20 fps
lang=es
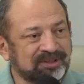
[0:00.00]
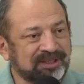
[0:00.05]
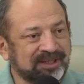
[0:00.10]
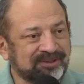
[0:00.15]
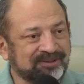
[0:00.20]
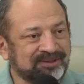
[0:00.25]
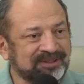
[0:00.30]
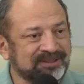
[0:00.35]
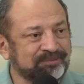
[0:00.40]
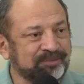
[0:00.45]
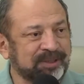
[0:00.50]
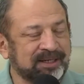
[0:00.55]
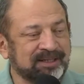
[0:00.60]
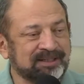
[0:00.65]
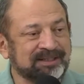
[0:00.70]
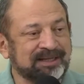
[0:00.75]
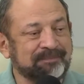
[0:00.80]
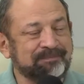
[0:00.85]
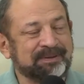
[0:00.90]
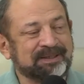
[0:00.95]
y ellos
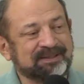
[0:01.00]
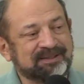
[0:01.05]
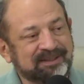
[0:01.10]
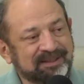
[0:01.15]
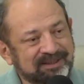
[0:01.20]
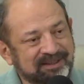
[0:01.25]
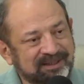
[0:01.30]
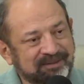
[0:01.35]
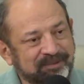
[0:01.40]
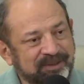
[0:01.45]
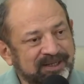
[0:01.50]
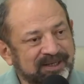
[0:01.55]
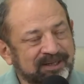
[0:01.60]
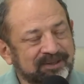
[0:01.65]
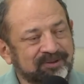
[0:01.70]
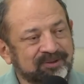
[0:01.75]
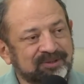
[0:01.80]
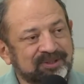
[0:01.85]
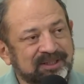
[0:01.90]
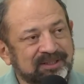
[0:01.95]
esperan a partir del
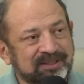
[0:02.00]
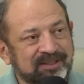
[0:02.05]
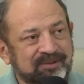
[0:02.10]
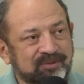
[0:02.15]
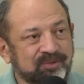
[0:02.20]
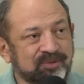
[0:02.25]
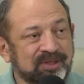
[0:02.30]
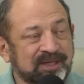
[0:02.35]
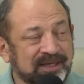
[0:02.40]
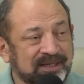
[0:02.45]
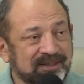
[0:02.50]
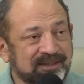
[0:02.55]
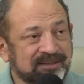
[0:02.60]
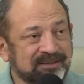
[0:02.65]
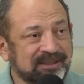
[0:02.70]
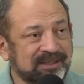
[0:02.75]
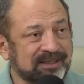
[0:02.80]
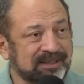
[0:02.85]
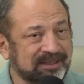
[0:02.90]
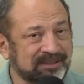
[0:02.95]
verano tener un gran
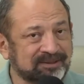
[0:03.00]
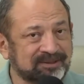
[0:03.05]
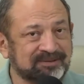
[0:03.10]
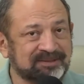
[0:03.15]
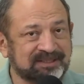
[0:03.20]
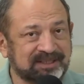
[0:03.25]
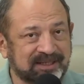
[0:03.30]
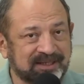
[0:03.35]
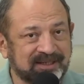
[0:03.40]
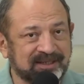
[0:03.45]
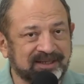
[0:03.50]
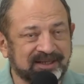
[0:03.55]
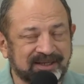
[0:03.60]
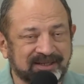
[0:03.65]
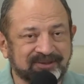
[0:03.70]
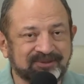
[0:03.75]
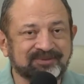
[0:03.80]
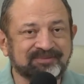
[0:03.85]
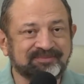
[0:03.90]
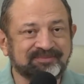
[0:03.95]
cierre de año.